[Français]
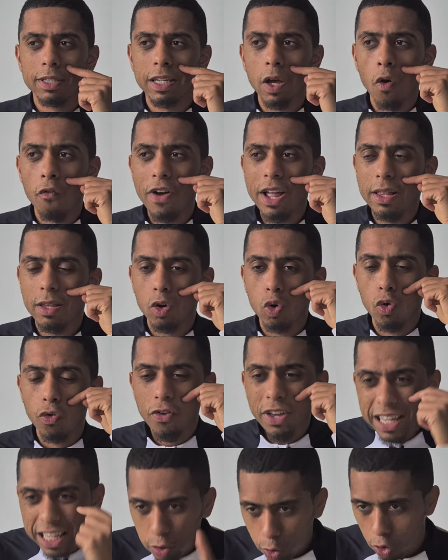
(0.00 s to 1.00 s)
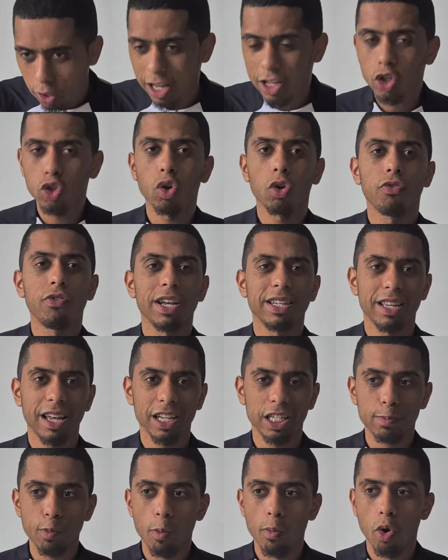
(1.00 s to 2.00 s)
en fait, le fait qu'il soit dans la surface à
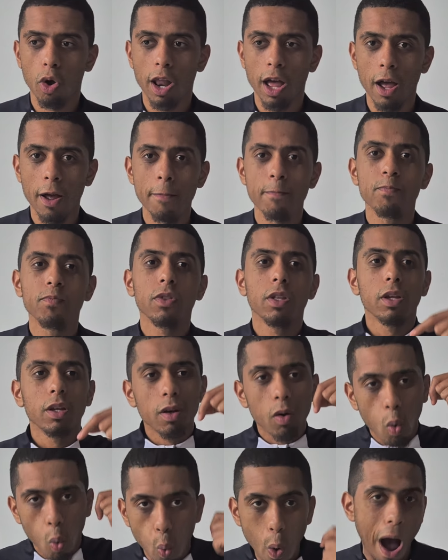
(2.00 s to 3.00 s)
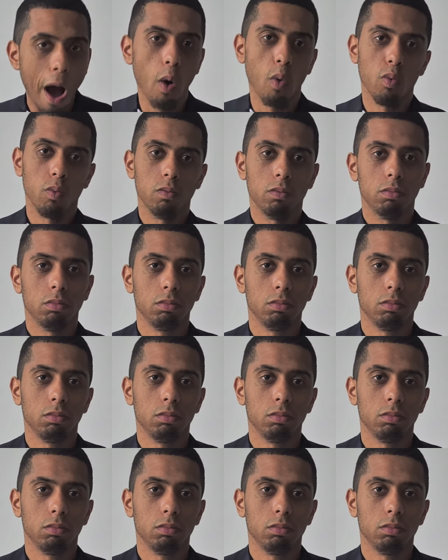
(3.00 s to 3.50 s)
ce moment-là, waouh,